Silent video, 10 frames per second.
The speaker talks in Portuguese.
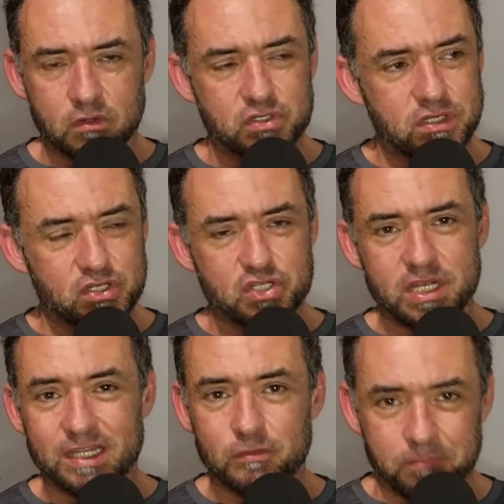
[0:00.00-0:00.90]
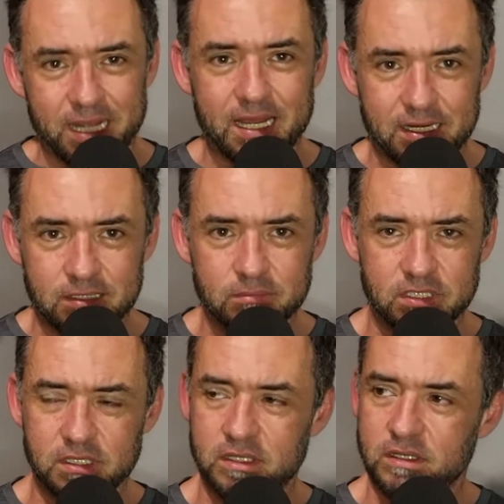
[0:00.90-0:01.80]
Eu achei chato pra
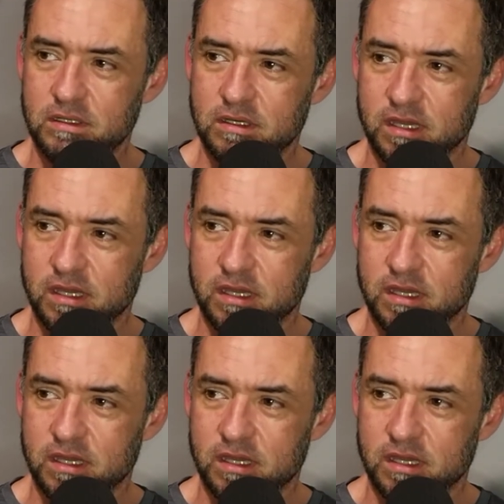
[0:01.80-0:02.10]
caramba e